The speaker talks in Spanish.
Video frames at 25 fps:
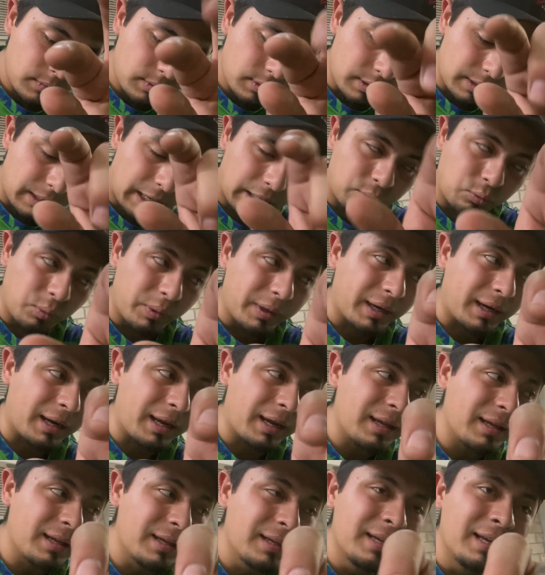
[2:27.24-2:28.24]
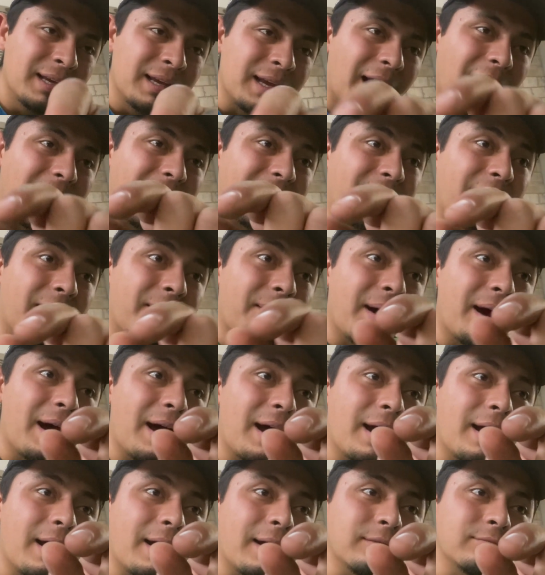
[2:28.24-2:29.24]
la tuerca
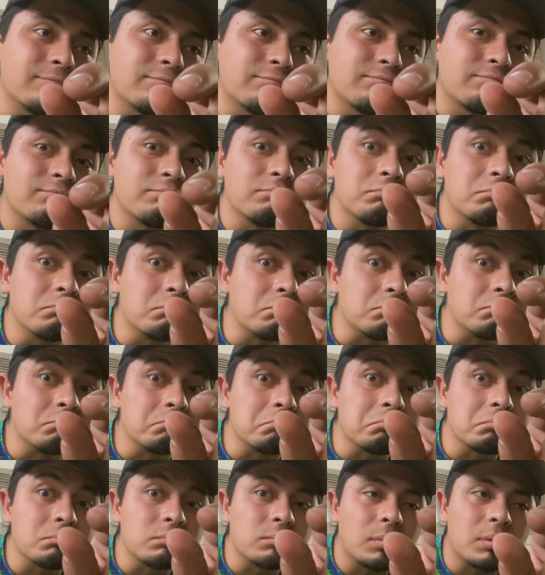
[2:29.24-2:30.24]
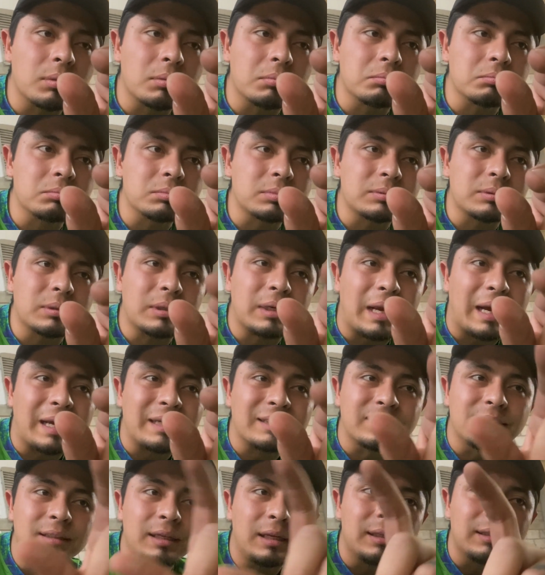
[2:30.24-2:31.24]
agarraba
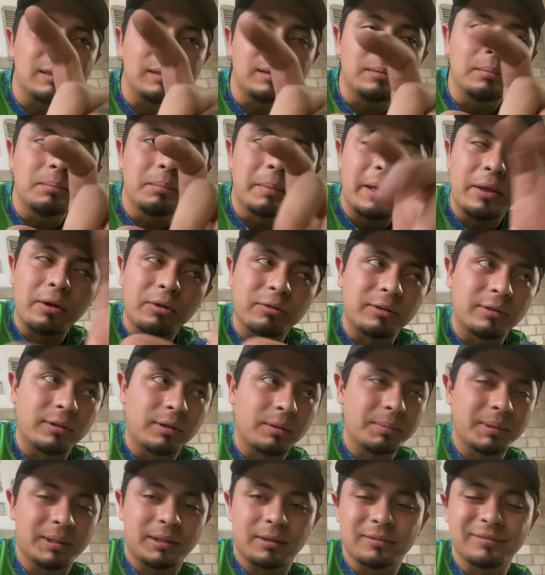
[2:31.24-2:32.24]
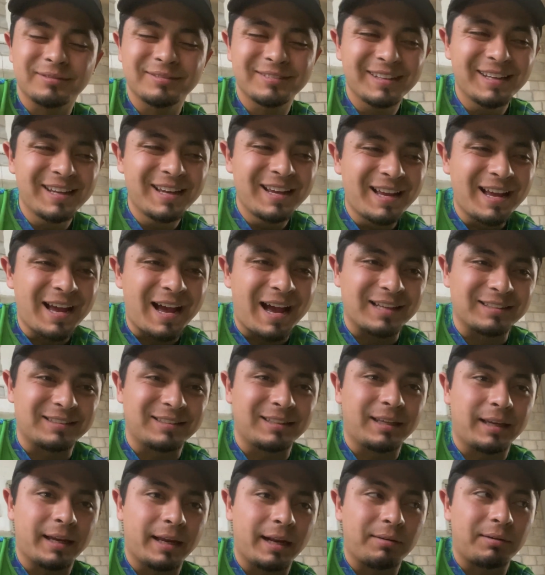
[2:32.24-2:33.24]
casi el medio centímetro. Así
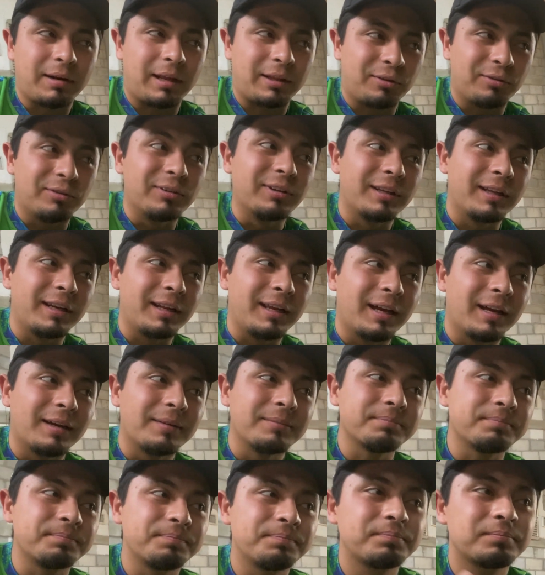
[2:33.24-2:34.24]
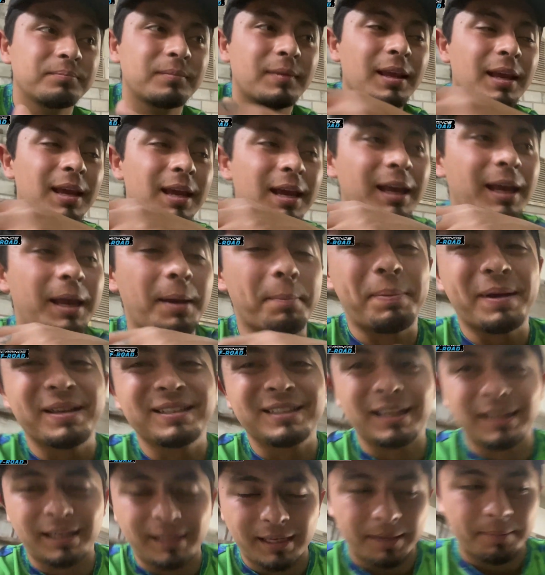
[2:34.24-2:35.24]
que era una tontería. ¿Qué pasa
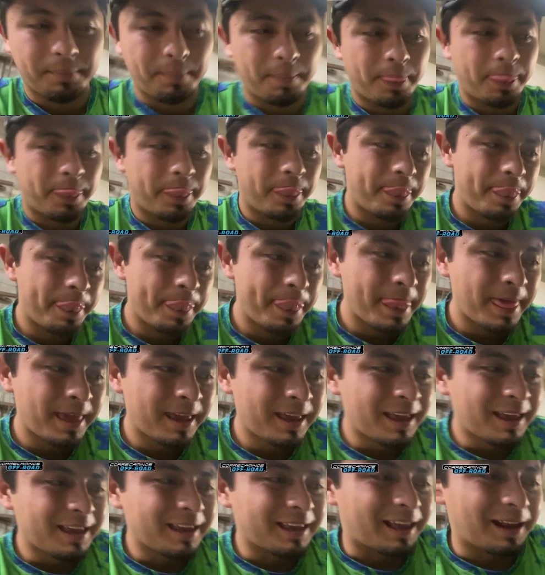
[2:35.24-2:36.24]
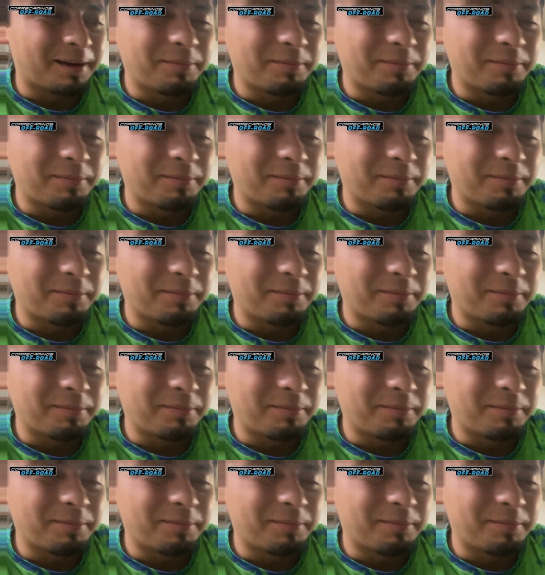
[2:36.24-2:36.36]
aquí? Que al